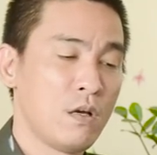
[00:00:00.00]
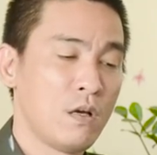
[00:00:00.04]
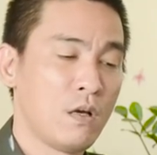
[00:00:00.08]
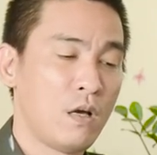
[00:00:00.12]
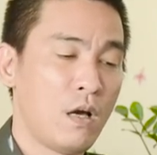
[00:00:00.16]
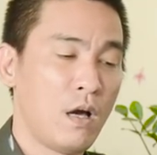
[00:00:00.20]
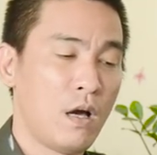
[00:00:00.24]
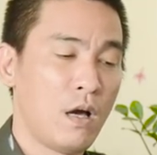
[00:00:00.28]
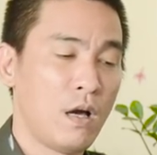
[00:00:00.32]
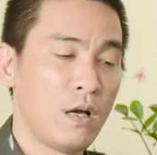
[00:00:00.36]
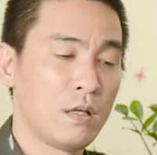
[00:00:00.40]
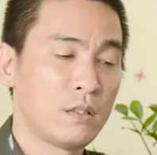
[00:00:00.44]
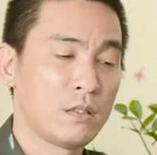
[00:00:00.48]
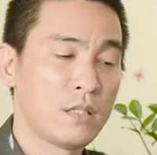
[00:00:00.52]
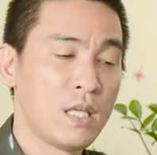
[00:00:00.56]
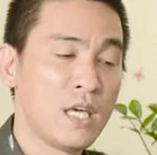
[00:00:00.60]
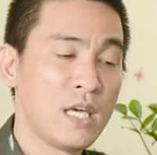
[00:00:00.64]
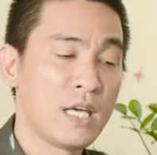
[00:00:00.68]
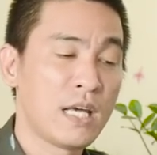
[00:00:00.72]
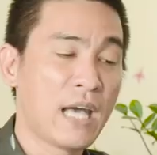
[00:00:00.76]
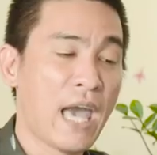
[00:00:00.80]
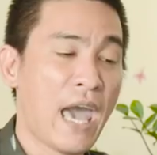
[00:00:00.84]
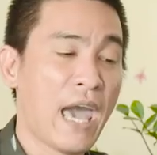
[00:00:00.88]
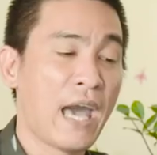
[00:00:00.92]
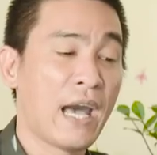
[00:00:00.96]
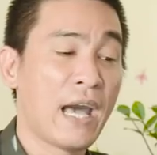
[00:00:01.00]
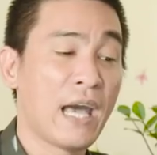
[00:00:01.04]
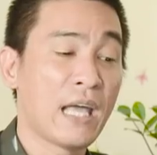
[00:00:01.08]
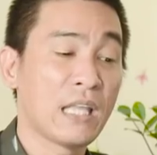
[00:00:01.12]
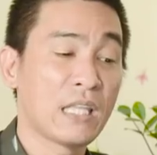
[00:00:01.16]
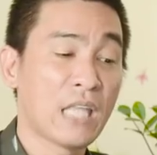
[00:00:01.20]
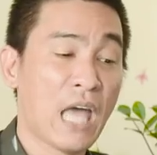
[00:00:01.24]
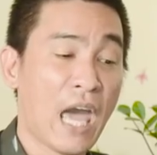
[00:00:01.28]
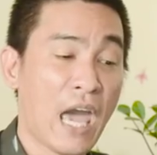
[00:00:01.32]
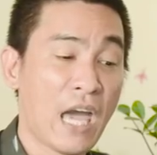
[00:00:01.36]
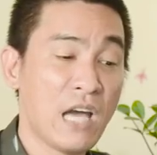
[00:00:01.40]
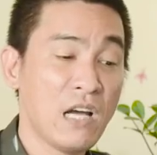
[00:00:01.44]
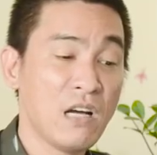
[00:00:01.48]
à, thiên can khắc
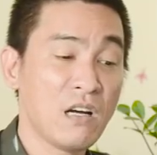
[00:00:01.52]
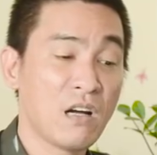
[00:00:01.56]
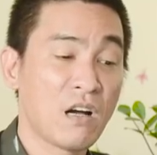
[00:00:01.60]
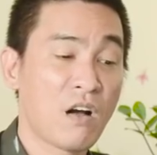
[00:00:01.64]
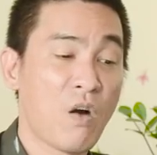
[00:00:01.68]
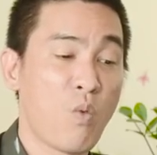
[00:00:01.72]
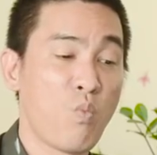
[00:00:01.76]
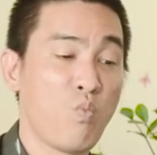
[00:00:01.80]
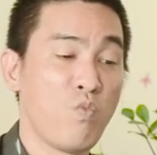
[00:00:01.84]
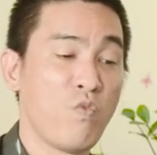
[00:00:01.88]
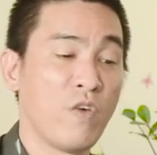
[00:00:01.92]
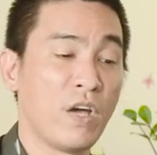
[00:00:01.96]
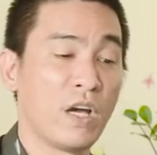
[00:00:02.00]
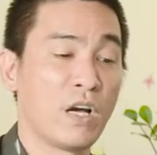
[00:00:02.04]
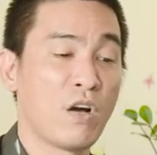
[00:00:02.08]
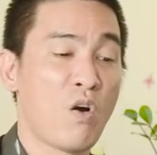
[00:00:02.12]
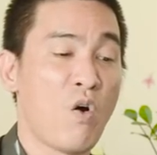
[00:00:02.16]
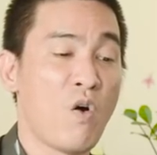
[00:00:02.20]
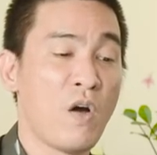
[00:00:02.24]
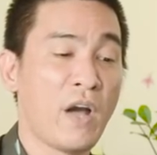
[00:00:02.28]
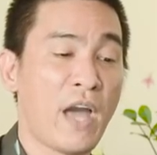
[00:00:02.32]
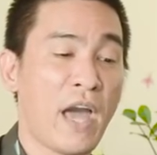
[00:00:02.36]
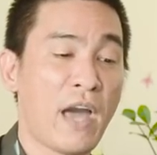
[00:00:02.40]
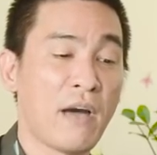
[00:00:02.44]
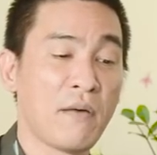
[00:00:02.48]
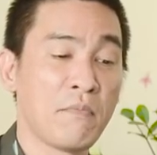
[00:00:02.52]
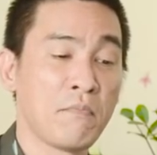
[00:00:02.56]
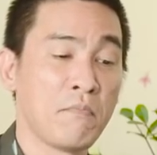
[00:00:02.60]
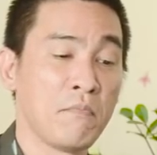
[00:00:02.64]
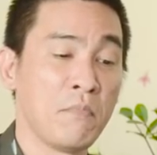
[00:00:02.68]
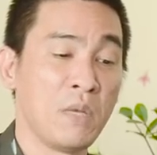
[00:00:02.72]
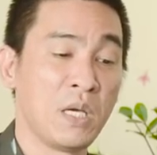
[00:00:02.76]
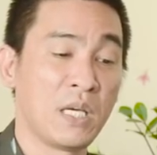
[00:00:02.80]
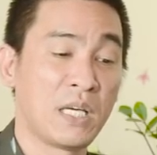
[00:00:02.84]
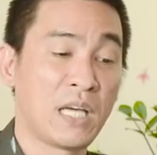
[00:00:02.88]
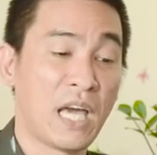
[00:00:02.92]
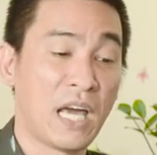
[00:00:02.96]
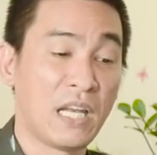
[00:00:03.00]
tháng công việc khó khăn
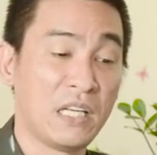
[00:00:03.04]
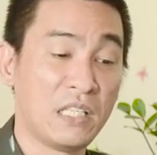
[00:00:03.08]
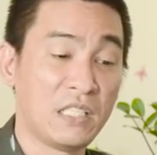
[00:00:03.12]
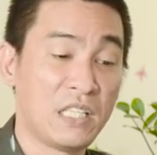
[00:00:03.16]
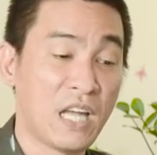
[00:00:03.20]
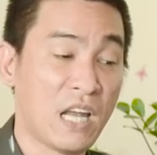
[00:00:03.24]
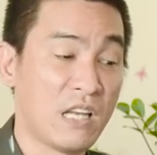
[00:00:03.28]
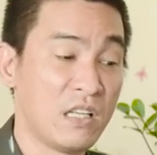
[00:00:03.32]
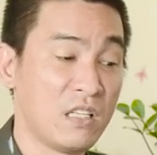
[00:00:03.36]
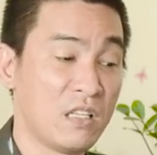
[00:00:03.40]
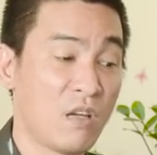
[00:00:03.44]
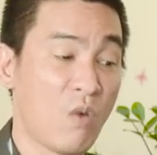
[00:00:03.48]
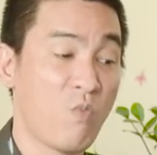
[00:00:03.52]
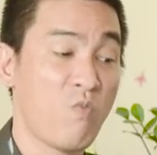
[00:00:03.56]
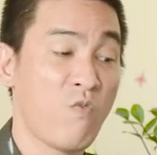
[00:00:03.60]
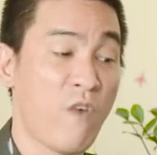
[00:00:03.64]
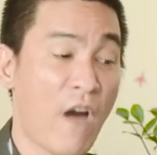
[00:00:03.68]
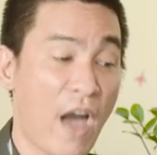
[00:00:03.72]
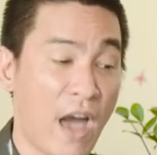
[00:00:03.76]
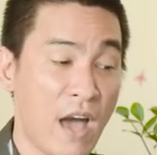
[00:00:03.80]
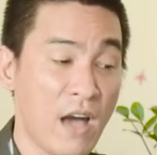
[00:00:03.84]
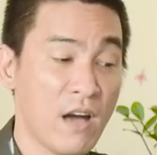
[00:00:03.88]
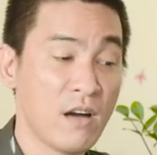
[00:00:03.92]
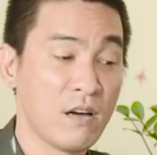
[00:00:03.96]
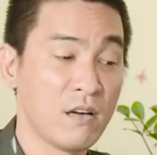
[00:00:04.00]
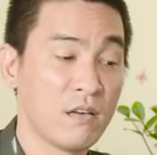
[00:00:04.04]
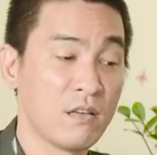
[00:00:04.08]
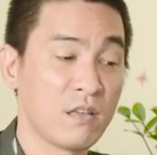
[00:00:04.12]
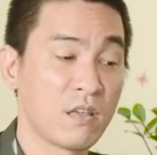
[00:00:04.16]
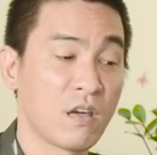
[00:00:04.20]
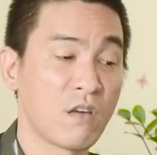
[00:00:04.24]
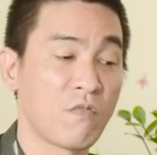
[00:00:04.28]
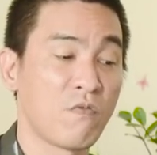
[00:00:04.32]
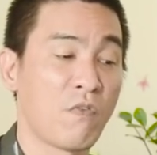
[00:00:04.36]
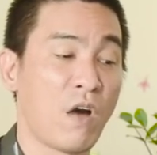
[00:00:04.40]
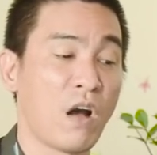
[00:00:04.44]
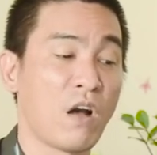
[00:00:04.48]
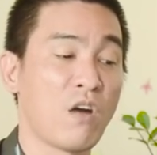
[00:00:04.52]
bị cạnh tranh chống phá
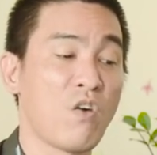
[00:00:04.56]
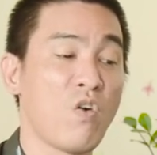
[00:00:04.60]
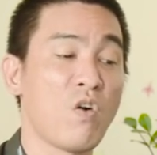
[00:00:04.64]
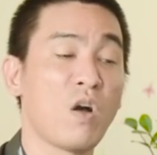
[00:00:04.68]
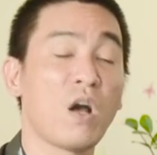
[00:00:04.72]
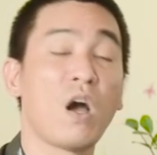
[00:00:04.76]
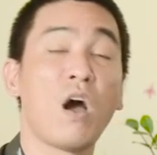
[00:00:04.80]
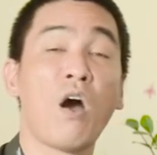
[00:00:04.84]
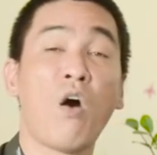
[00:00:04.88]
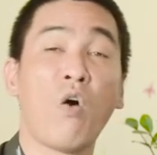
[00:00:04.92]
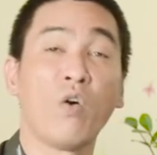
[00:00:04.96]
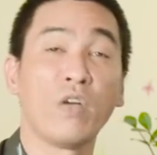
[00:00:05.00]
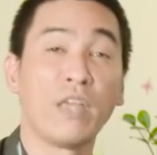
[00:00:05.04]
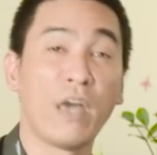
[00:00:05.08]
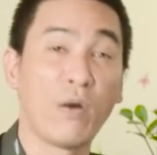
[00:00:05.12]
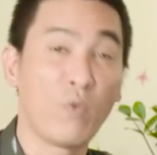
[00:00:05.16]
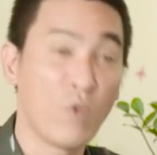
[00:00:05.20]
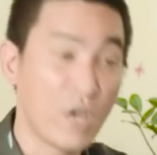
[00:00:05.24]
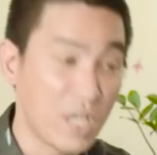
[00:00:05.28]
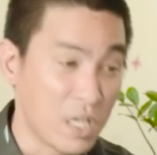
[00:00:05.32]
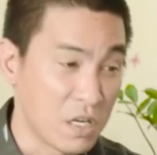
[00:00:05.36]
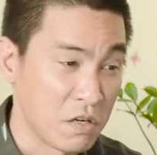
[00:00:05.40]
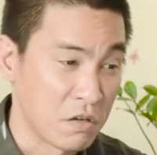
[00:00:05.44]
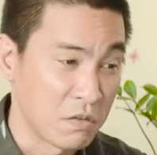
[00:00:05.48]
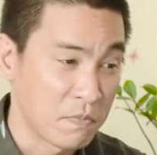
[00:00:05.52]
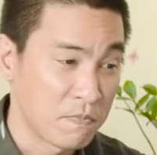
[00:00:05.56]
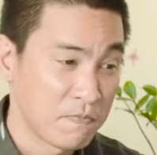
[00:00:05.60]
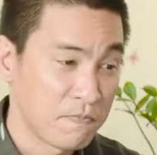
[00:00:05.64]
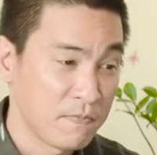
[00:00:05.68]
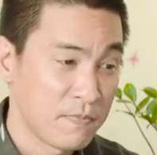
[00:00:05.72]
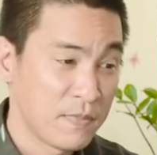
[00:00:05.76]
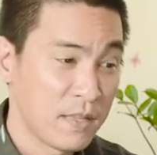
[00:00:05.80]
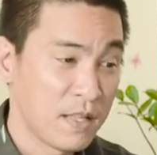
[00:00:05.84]
nhưng vẫn có cơ hội giải quyết được